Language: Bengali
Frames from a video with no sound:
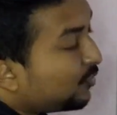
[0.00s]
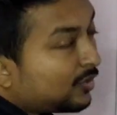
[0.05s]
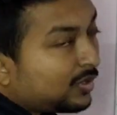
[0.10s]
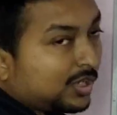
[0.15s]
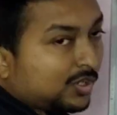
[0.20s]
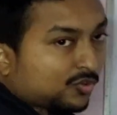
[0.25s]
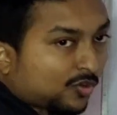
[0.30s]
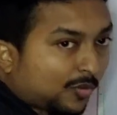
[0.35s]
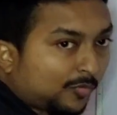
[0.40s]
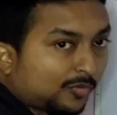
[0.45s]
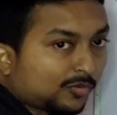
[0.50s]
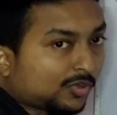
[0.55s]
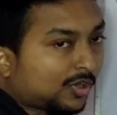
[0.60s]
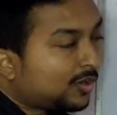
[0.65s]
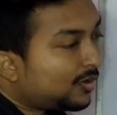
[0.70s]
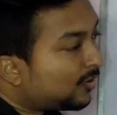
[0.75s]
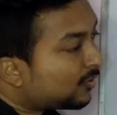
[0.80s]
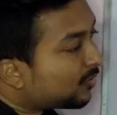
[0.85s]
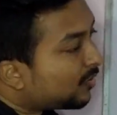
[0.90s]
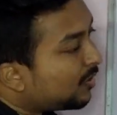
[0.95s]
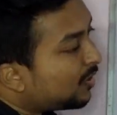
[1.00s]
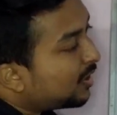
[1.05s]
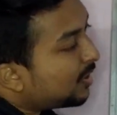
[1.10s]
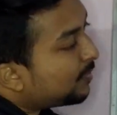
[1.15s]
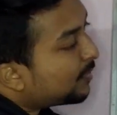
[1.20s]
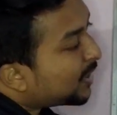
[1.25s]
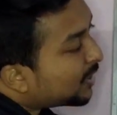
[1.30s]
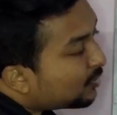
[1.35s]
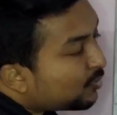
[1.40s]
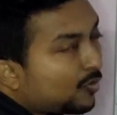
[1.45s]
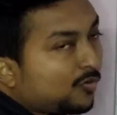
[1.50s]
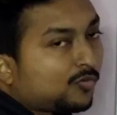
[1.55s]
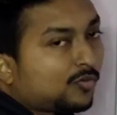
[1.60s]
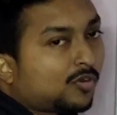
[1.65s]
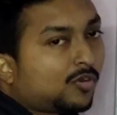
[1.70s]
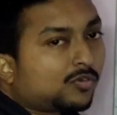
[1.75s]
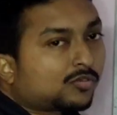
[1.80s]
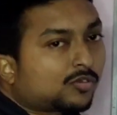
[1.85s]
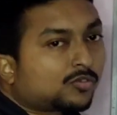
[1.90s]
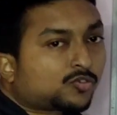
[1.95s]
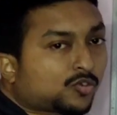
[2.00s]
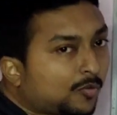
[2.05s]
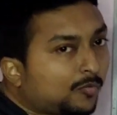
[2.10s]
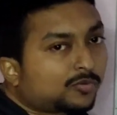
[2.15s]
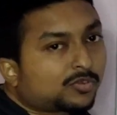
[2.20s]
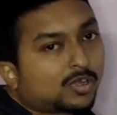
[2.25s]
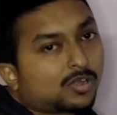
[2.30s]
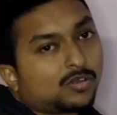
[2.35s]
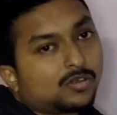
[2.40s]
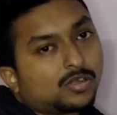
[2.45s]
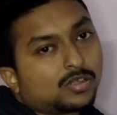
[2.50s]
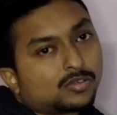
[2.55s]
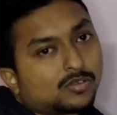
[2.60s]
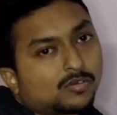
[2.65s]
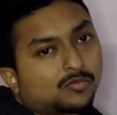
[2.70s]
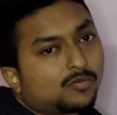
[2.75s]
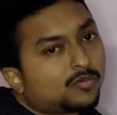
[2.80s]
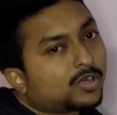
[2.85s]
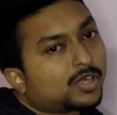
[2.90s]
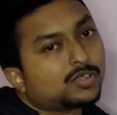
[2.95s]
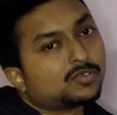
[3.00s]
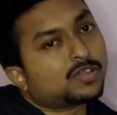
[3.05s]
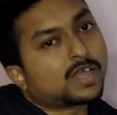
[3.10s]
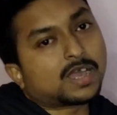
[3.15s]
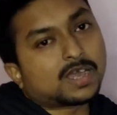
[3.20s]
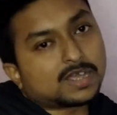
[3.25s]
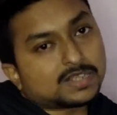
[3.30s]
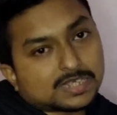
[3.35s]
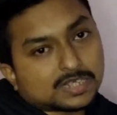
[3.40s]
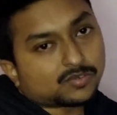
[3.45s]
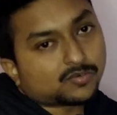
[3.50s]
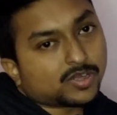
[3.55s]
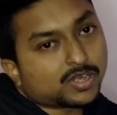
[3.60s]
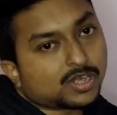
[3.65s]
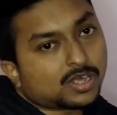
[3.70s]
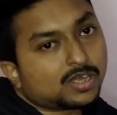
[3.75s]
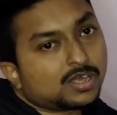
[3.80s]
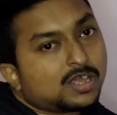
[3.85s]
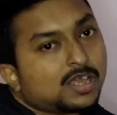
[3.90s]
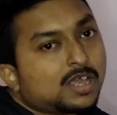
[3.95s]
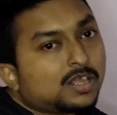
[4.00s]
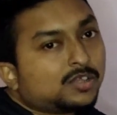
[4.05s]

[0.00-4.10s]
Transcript: যদি সমতল হতো বা চৌকো হতো সমতল হলে তো কোনো কিছু দেখা যেতই না